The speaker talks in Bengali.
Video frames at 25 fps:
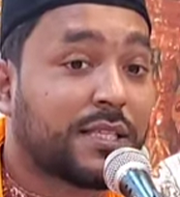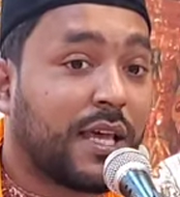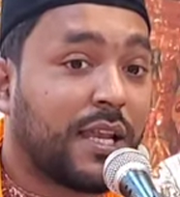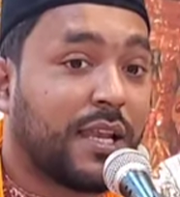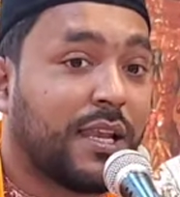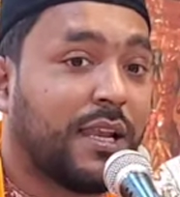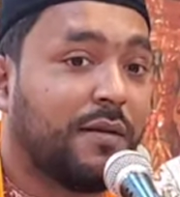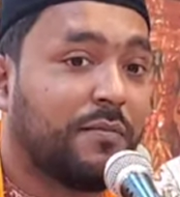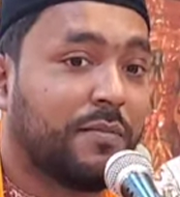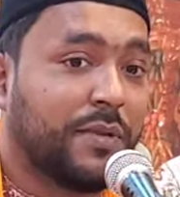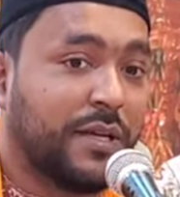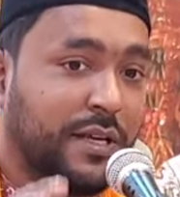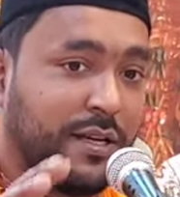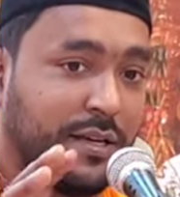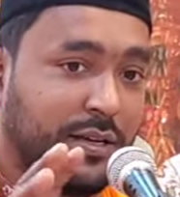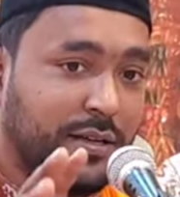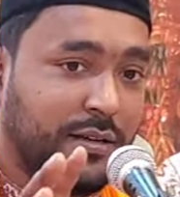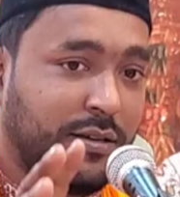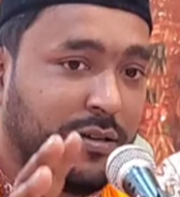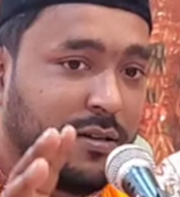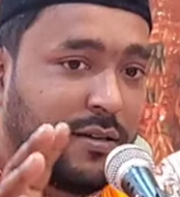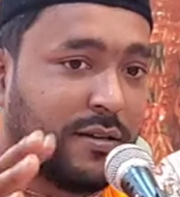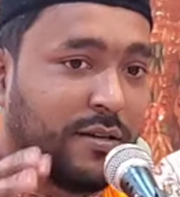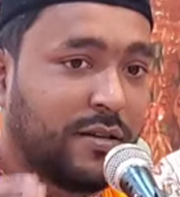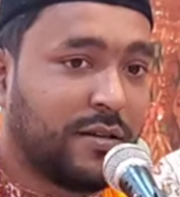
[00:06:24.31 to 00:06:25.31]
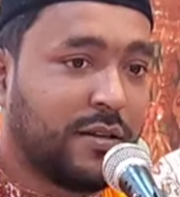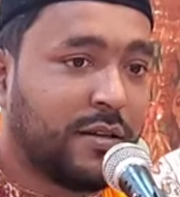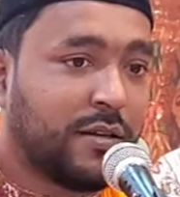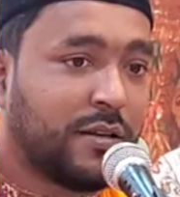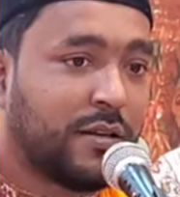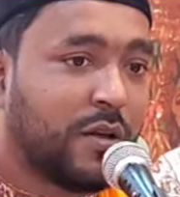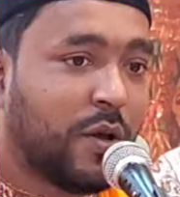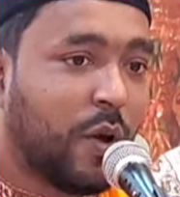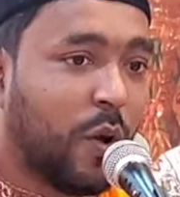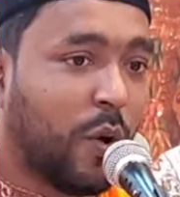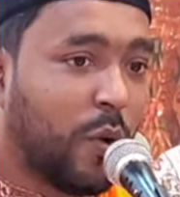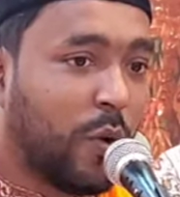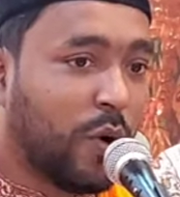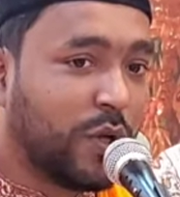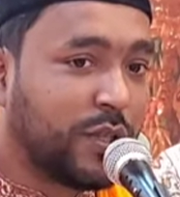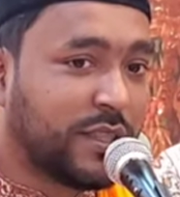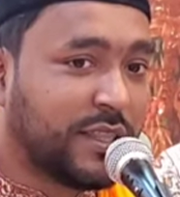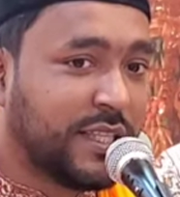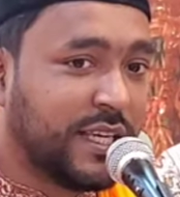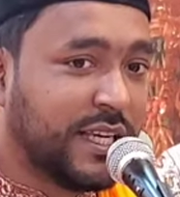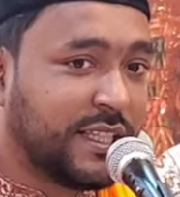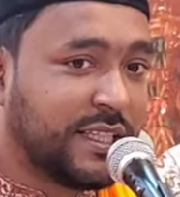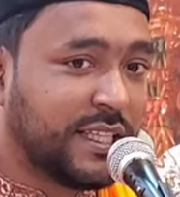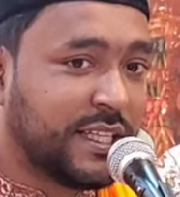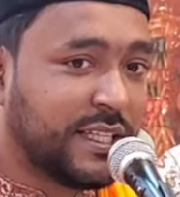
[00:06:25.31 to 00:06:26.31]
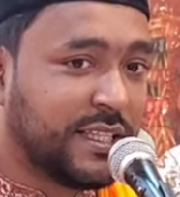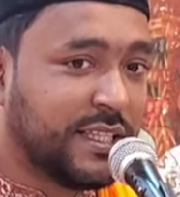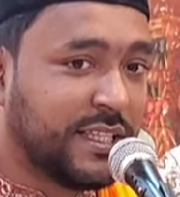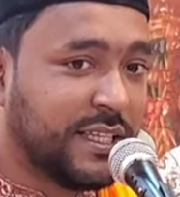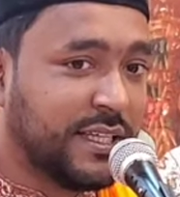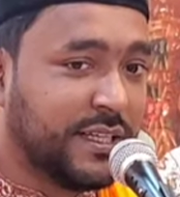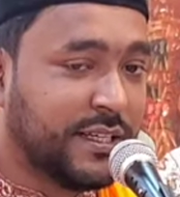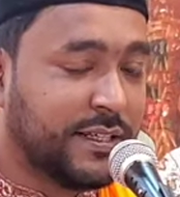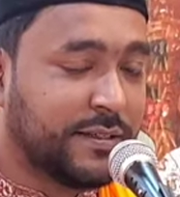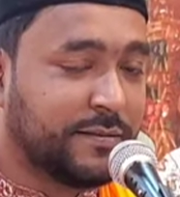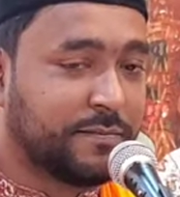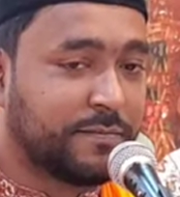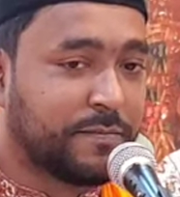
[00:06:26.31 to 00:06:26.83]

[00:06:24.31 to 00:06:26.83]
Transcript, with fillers: সাল্লামের উদ্ধৃতি দিয়ে